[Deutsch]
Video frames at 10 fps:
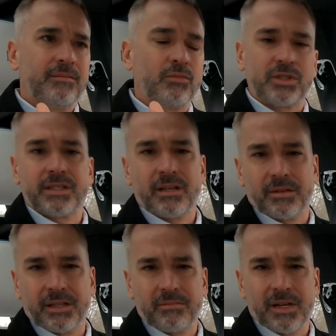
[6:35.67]
musst es aber
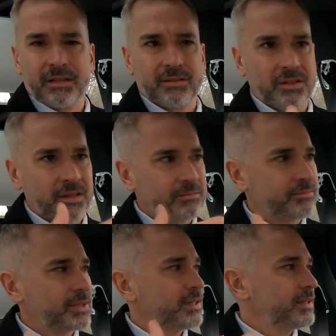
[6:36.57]
nicht machen, sondern
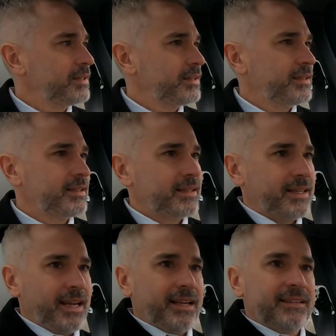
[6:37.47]

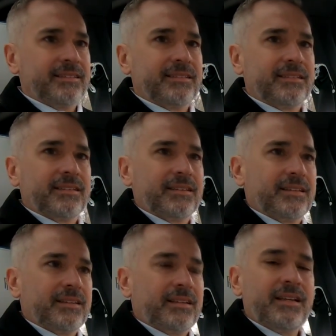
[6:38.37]
den
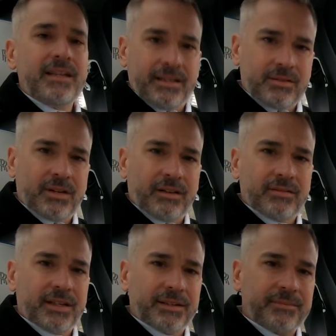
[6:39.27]
Genießt du
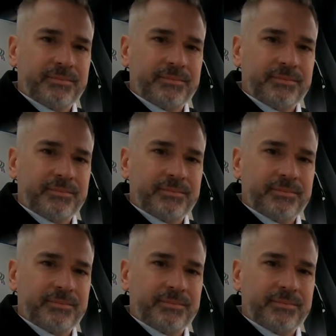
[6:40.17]
einfach.